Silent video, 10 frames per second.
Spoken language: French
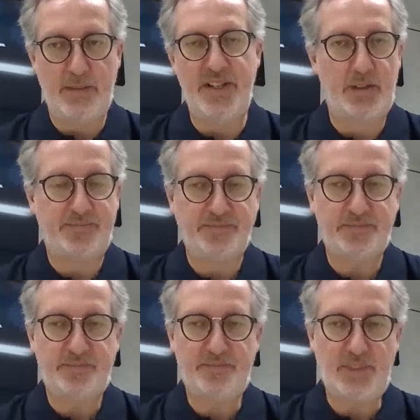
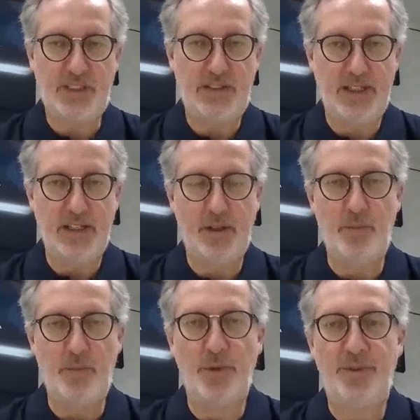d'apprentissage actuellement.
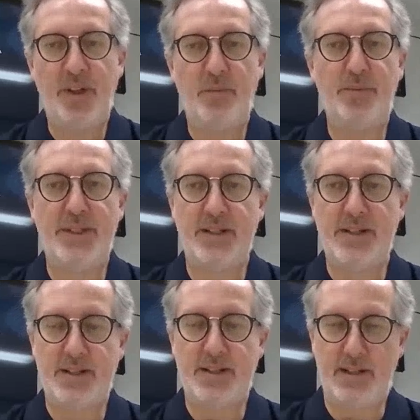Il va y avoir une
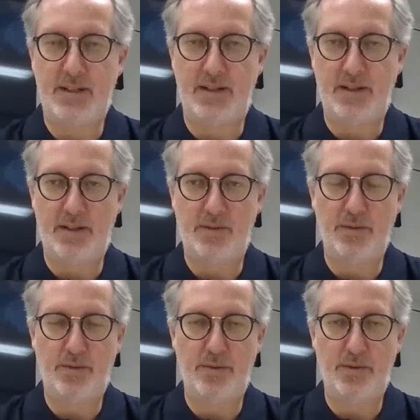montée en puissance
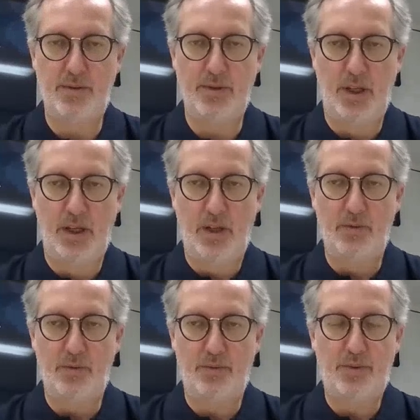euh, de,
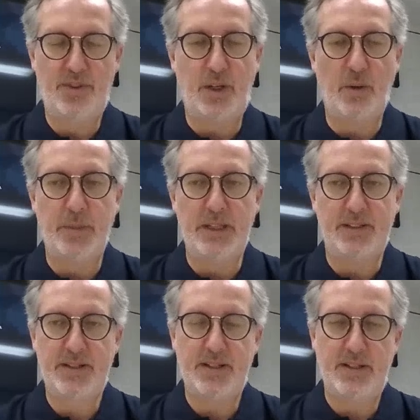toutes ces
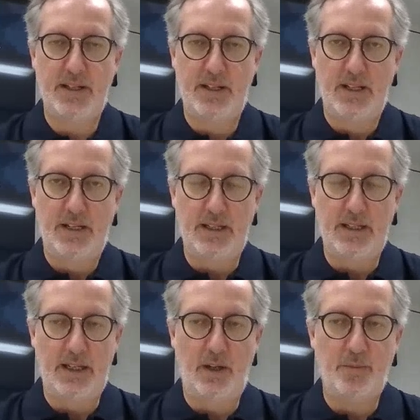compétences.
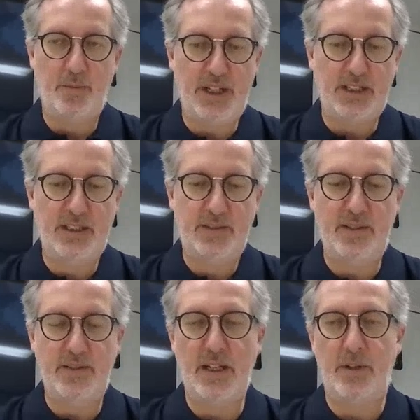Et
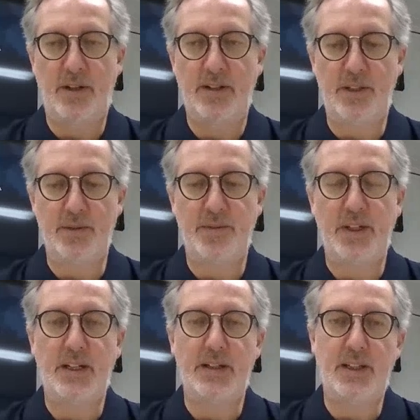l'objectif, évidemment, est de
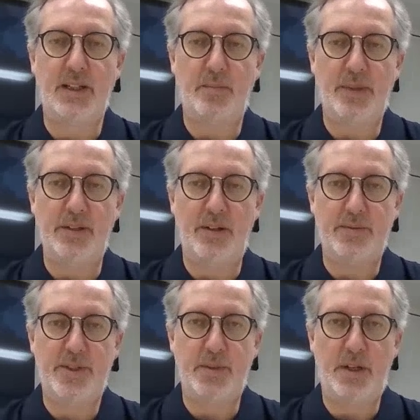faire des campagnes de
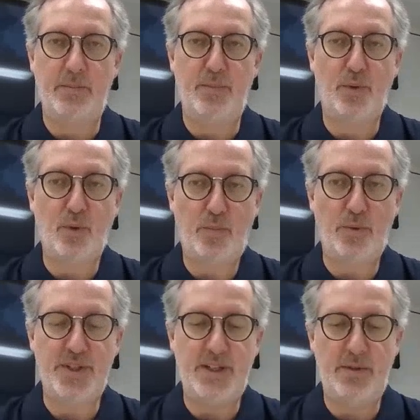lancement les plus courtes
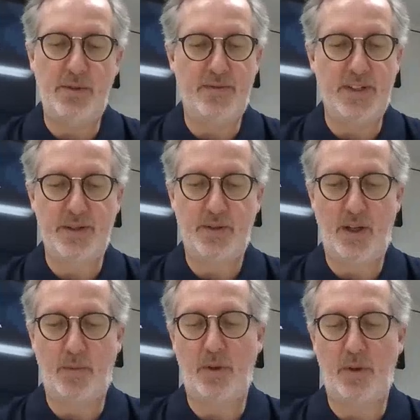possibles de
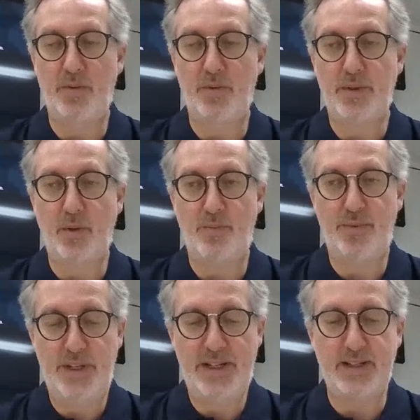façon à ce qu'on
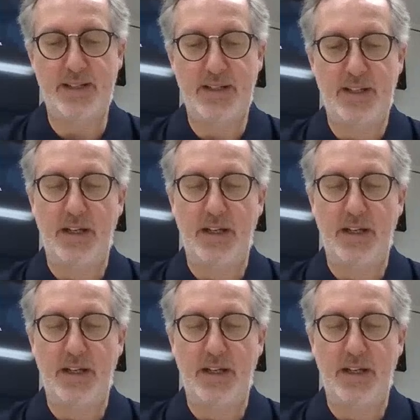puisse